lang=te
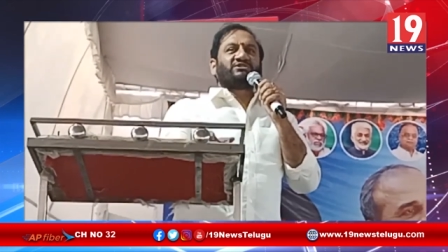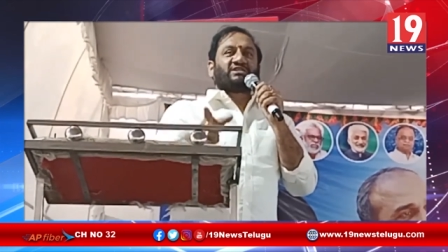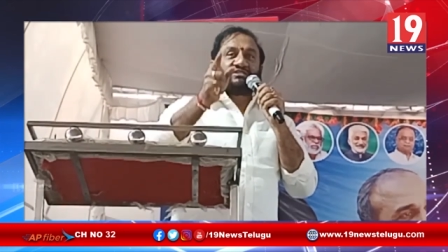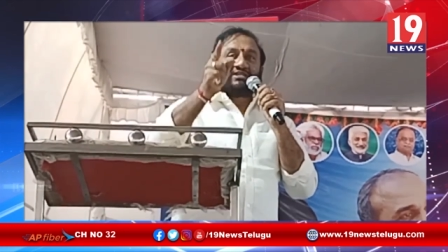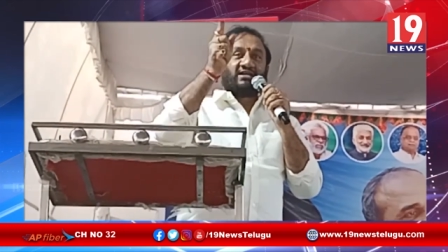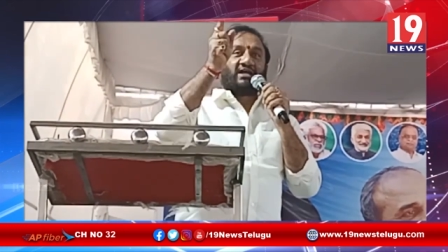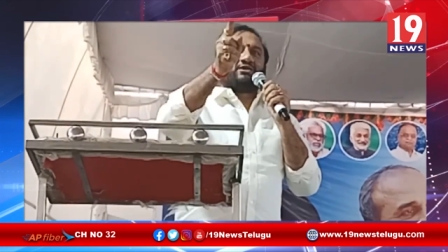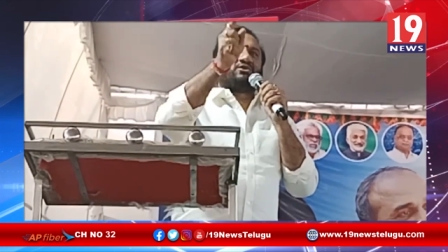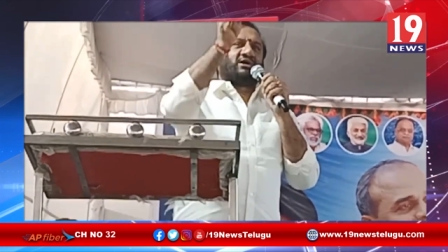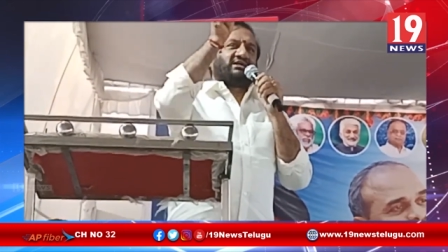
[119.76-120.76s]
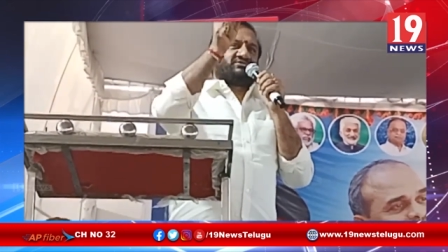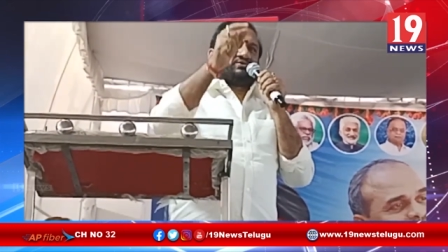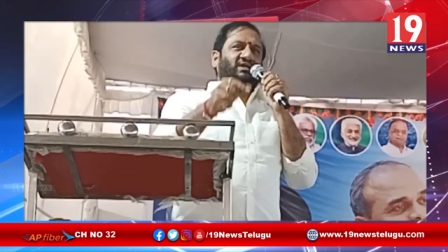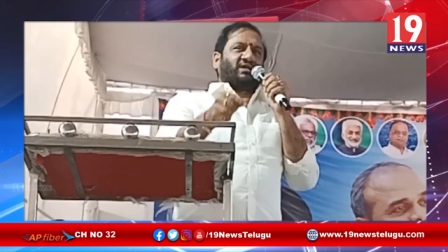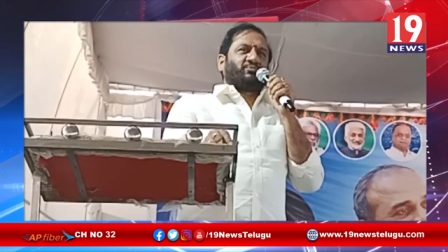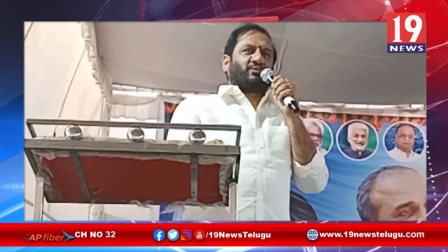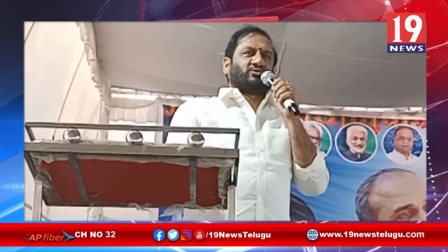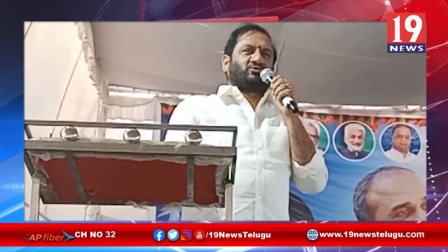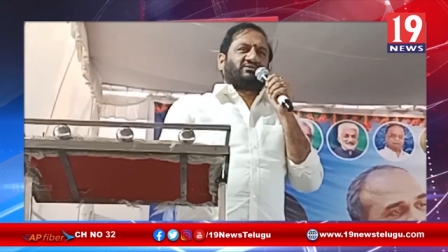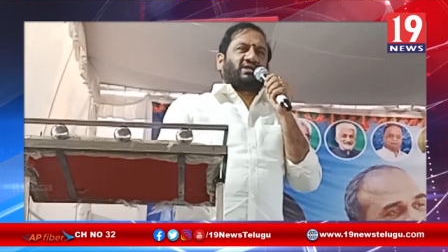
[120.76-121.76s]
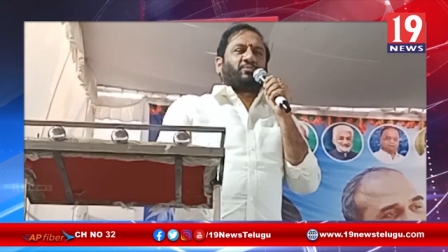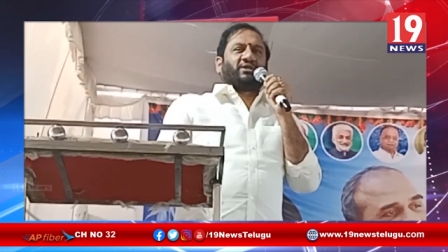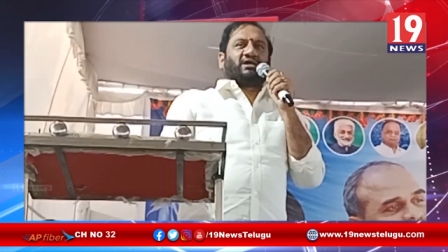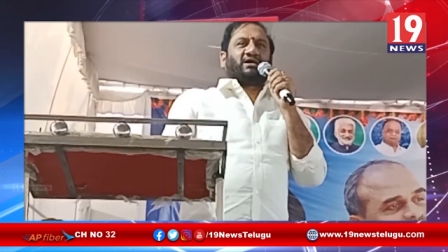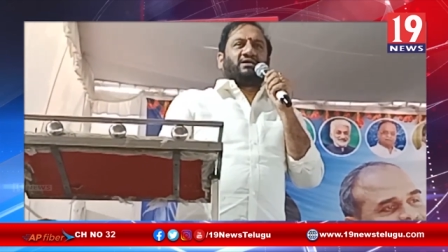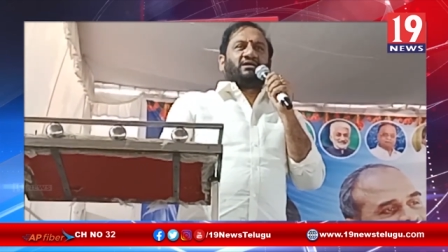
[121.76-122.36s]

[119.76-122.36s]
ఉచితంగా ఇల్లు కట్టిస్తున్నాం ప్రభుత్వం తరఫున